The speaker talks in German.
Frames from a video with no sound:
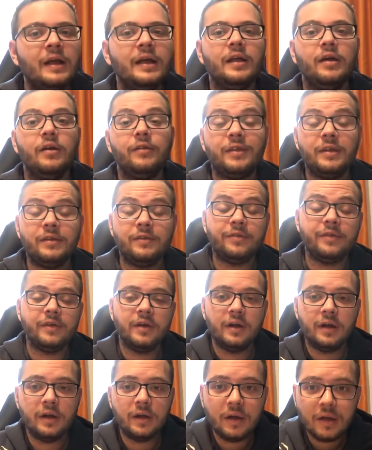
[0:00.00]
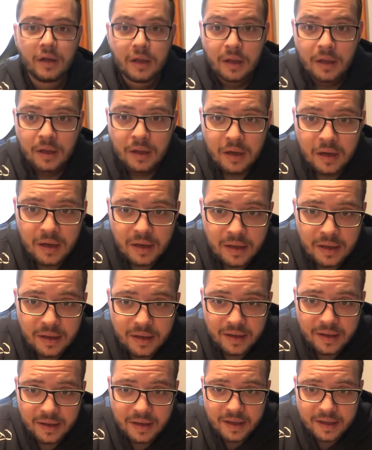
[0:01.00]
Auf jeden Fall
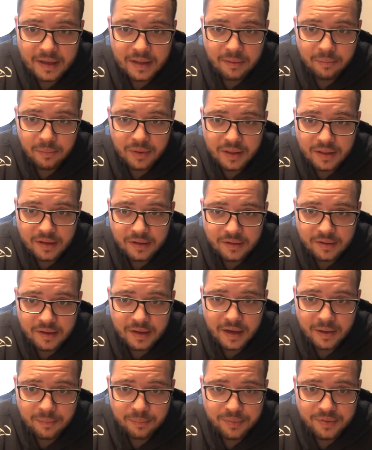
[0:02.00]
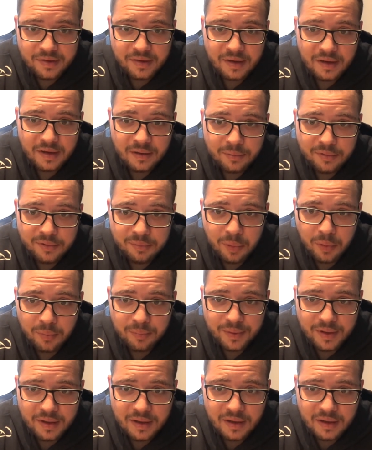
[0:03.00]
nicht mit diesen Apps. Ich habe es
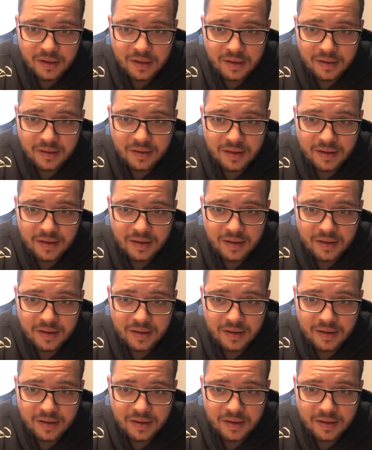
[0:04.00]
probiert.